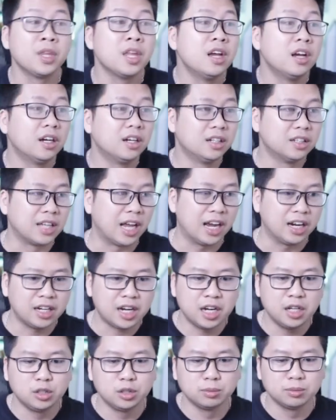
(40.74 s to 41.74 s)
Ở tháng
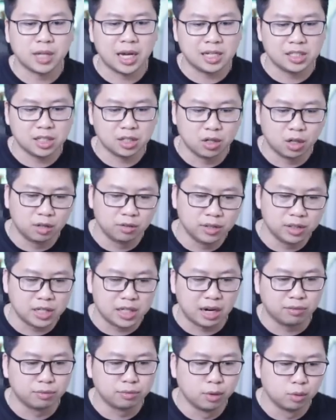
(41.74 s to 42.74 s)
này chúng ta sẽ có về
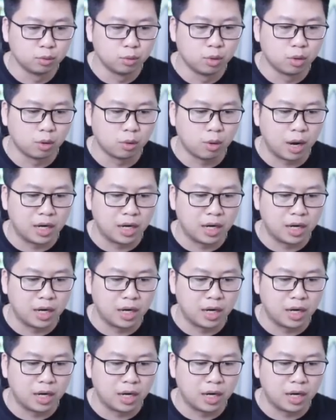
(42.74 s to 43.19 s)
trang phục của